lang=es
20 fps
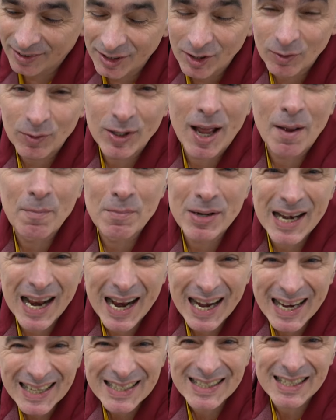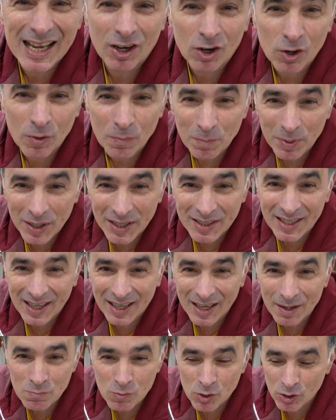de una milanesa completa
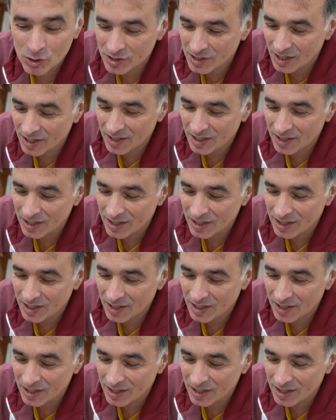acá en Buenos